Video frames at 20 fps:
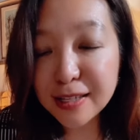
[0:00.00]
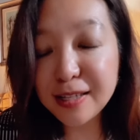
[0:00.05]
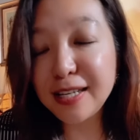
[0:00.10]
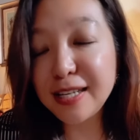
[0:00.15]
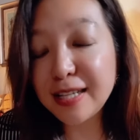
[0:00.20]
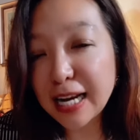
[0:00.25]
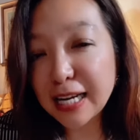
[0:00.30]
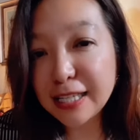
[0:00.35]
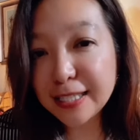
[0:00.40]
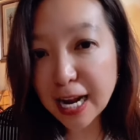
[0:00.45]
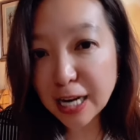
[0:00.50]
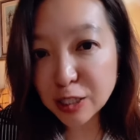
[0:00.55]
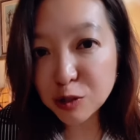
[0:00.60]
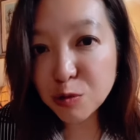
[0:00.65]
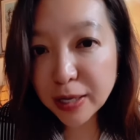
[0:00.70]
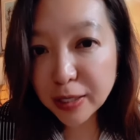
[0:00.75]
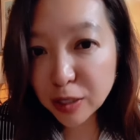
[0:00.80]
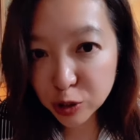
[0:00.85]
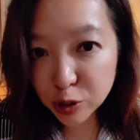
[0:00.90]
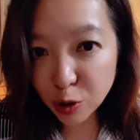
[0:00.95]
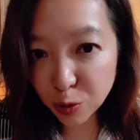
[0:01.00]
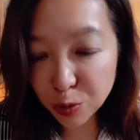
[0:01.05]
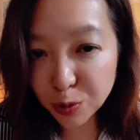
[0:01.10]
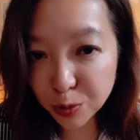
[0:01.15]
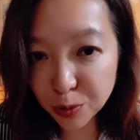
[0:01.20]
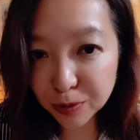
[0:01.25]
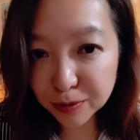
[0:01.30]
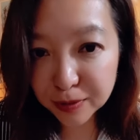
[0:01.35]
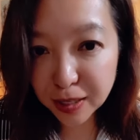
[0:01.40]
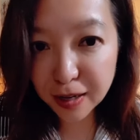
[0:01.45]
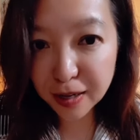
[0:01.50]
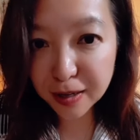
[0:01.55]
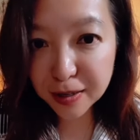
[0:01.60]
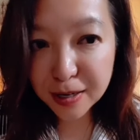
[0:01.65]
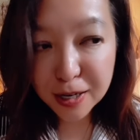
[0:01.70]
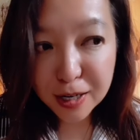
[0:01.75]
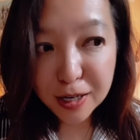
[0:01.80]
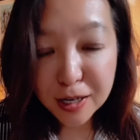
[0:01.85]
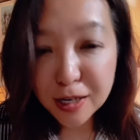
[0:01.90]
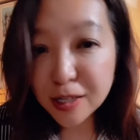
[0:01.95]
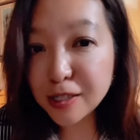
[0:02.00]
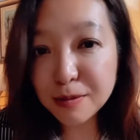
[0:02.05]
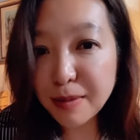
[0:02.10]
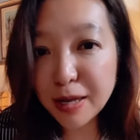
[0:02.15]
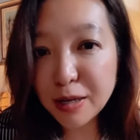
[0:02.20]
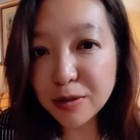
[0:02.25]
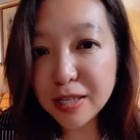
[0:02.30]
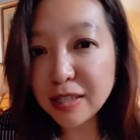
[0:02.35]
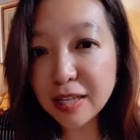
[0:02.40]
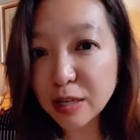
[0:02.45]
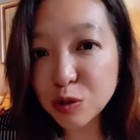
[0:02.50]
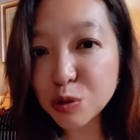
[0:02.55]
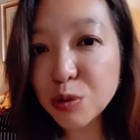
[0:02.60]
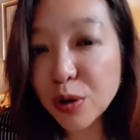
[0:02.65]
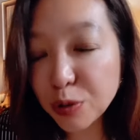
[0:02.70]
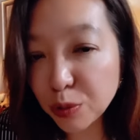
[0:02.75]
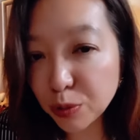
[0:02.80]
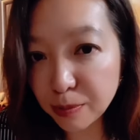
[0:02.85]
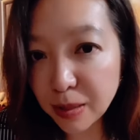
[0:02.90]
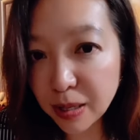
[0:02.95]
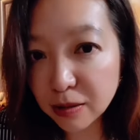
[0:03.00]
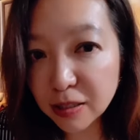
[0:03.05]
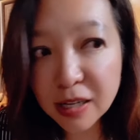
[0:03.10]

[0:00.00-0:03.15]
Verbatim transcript: 意大利价值观的守护啊是没有一点作用的吗？